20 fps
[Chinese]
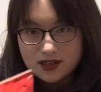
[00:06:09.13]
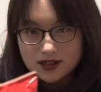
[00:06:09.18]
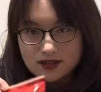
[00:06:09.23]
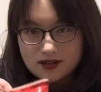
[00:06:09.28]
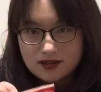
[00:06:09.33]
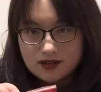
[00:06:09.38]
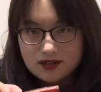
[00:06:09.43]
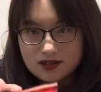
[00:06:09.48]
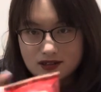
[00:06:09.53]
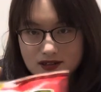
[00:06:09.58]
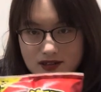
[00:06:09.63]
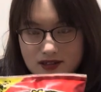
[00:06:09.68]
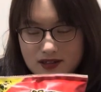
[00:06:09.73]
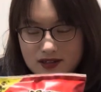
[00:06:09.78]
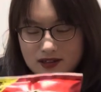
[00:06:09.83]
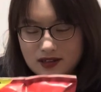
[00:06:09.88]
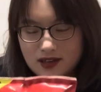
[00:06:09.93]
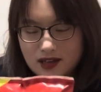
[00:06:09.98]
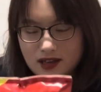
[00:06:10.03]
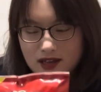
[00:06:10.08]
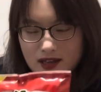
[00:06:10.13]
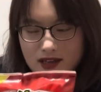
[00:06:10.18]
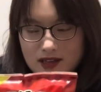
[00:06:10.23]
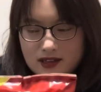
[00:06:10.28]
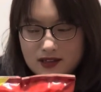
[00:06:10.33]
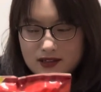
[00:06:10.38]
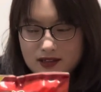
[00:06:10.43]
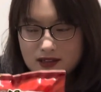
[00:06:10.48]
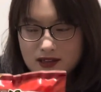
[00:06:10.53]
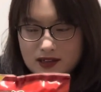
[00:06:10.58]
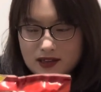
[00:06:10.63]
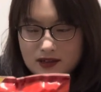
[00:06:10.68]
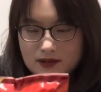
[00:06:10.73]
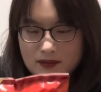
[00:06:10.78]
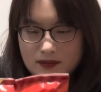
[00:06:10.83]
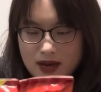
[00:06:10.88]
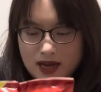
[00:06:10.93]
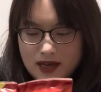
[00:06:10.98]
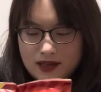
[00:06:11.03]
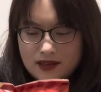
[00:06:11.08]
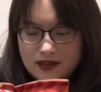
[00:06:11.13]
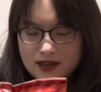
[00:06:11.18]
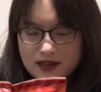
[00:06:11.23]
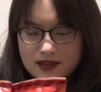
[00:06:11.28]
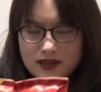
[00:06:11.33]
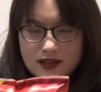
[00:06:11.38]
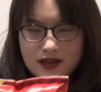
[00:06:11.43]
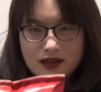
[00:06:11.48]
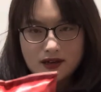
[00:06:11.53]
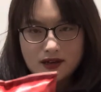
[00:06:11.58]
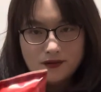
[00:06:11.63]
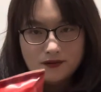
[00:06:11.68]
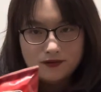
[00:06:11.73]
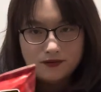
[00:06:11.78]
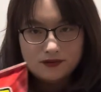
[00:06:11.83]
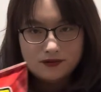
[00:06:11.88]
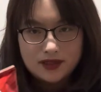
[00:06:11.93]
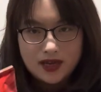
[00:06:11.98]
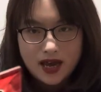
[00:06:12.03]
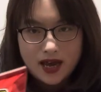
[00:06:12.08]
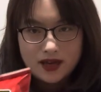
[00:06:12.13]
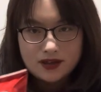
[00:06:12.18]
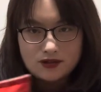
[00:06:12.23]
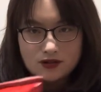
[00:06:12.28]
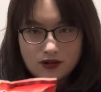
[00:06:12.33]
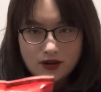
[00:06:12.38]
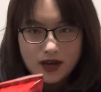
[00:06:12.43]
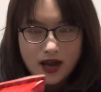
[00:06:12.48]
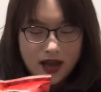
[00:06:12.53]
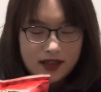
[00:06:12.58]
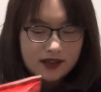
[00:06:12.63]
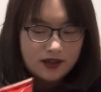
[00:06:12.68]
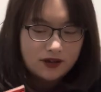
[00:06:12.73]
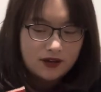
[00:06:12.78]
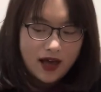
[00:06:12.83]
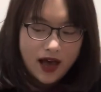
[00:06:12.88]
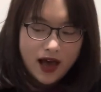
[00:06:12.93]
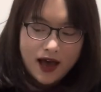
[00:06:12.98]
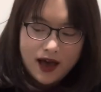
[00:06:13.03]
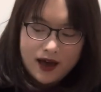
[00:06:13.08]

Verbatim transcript: 个就是那个每一年的福袋都会看到它。